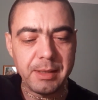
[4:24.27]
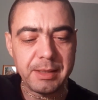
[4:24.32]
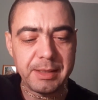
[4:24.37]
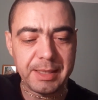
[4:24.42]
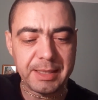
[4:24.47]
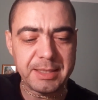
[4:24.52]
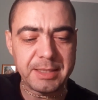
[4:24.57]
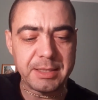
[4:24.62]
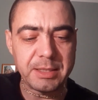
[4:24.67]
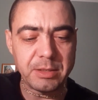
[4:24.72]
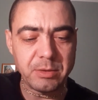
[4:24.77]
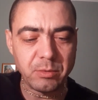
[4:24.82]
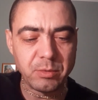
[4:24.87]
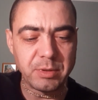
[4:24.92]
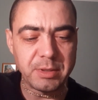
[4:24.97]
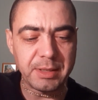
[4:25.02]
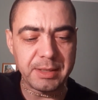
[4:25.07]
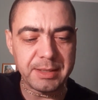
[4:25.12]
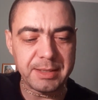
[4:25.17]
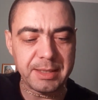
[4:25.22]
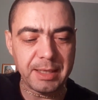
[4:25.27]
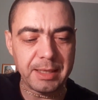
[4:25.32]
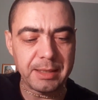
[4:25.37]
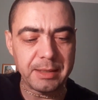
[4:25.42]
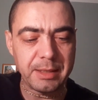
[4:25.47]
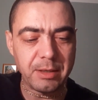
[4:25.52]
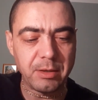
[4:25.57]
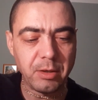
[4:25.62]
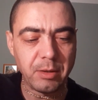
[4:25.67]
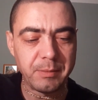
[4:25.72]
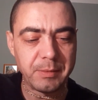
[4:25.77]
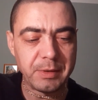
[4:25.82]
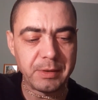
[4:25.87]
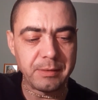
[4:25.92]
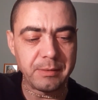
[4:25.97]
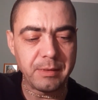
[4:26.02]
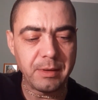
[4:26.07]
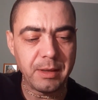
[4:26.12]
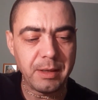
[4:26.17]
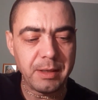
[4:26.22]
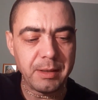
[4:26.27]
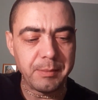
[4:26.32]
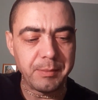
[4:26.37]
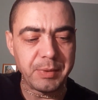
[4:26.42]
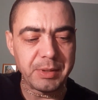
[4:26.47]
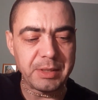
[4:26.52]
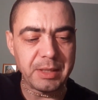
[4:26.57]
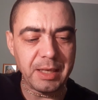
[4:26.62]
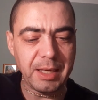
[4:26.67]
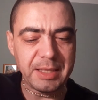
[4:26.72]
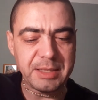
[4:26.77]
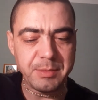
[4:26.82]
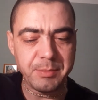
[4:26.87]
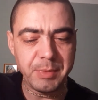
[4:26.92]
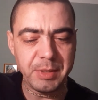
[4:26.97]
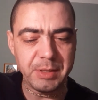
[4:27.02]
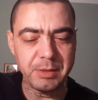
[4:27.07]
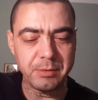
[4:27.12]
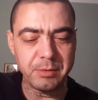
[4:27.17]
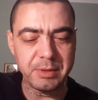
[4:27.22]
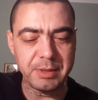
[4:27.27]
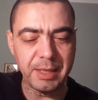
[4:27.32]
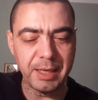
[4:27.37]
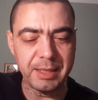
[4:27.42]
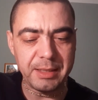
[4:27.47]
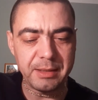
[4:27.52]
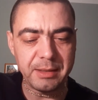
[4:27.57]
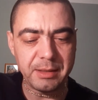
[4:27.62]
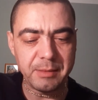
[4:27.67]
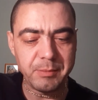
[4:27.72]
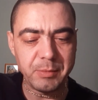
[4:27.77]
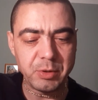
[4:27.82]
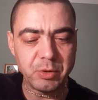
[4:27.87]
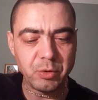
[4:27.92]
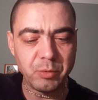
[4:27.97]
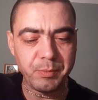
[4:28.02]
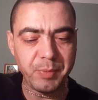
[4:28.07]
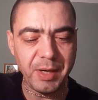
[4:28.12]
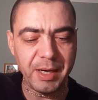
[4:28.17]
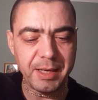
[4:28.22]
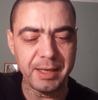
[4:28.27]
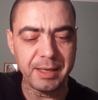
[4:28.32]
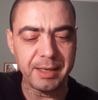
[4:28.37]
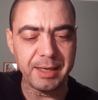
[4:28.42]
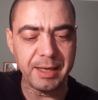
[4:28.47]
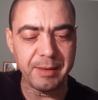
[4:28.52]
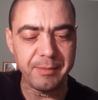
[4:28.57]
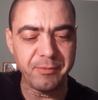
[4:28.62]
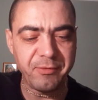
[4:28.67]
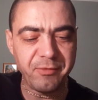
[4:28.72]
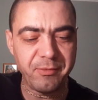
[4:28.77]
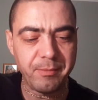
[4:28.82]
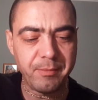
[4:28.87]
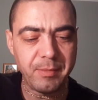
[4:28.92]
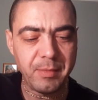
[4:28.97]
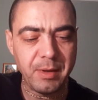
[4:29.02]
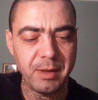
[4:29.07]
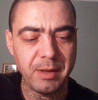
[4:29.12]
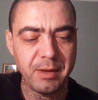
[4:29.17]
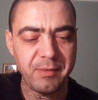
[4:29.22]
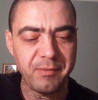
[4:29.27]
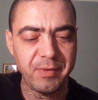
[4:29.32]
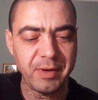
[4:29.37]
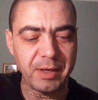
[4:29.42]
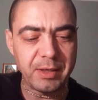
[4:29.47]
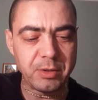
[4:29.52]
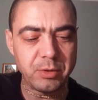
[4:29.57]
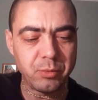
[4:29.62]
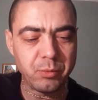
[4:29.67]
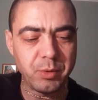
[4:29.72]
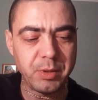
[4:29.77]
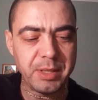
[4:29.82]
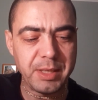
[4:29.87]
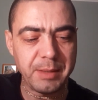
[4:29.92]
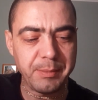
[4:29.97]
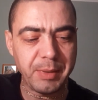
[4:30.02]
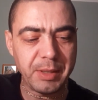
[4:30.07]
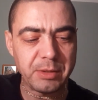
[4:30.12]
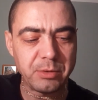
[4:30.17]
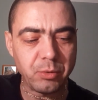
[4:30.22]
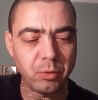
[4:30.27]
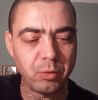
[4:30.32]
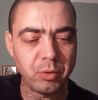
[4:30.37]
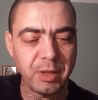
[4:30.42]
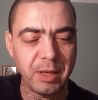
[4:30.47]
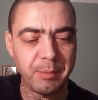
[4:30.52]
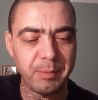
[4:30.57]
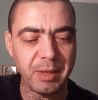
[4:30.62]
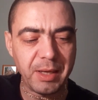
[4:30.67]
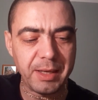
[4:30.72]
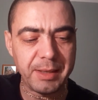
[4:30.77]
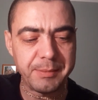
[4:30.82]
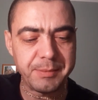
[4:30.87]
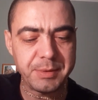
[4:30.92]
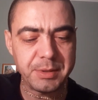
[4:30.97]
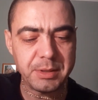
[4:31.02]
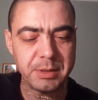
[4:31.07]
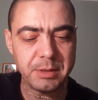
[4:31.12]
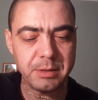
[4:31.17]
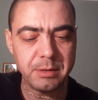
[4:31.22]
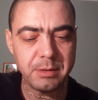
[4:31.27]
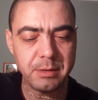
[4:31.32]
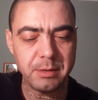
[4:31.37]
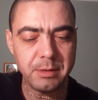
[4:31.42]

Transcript: Jetzt ist unsere Zeit gekommen. Bitte lass mich und die anderen mit Drupada kämpfen, während du hier bei Drona bleibst.